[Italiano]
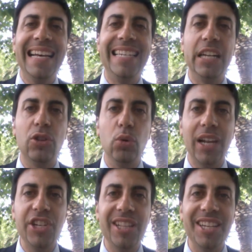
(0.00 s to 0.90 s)
Se
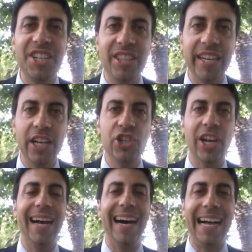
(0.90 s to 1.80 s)
tutta la città si
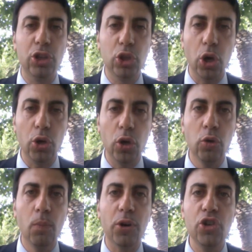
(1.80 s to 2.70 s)
stringe attorno
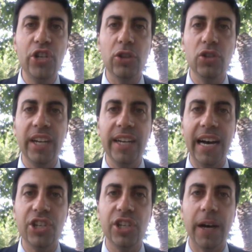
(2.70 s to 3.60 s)
ad un progetto di
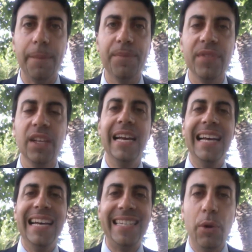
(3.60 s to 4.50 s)
rinascita,
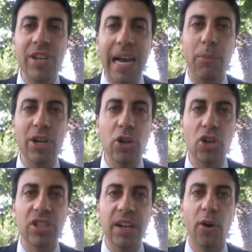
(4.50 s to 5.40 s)
se uniamo le
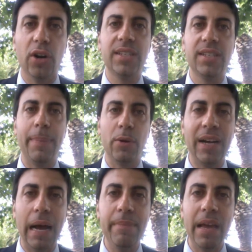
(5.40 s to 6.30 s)
nostre forze per
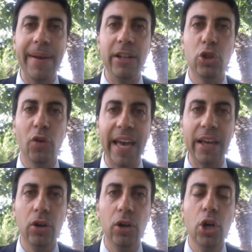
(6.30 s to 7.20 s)
un cambiamento
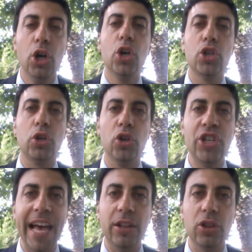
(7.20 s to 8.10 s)
vero, sono
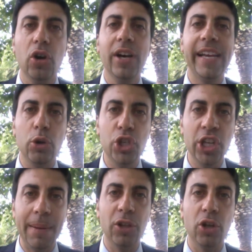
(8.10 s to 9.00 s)
certo che
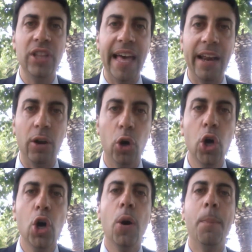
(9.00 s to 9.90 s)
riusciremo ad
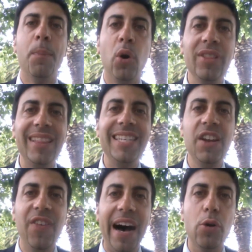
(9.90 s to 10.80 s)
ottenerlo.
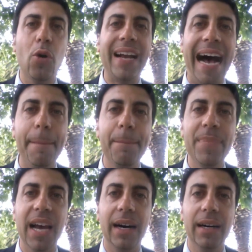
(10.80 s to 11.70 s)
Montesilvano
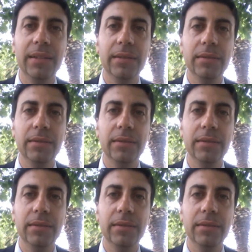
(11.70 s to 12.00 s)
cambia!